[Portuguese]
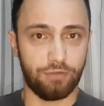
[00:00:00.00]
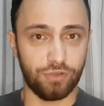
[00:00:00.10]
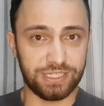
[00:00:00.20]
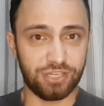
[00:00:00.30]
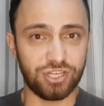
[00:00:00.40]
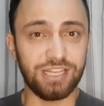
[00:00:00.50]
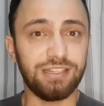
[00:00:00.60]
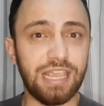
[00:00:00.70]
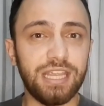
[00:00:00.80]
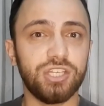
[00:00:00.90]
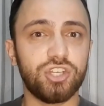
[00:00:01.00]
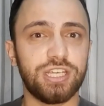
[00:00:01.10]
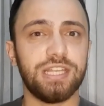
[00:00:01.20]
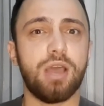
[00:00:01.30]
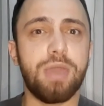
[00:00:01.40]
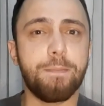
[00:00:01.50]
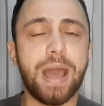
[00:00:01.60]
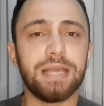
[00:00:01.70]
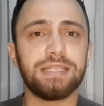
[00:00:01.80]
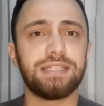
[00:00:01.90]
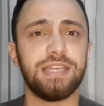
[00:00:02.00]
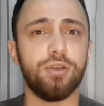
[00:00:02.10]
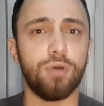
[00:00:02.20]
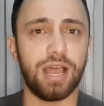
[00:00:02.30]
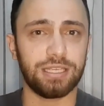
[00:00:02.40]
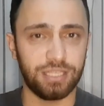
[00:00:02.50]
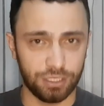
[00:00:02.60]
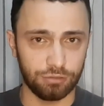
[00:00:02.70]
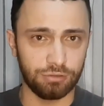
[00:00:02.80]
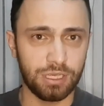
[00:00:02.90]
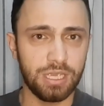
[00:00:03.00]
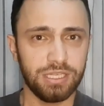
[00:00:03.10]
você já entende que não é mais seu aquilo,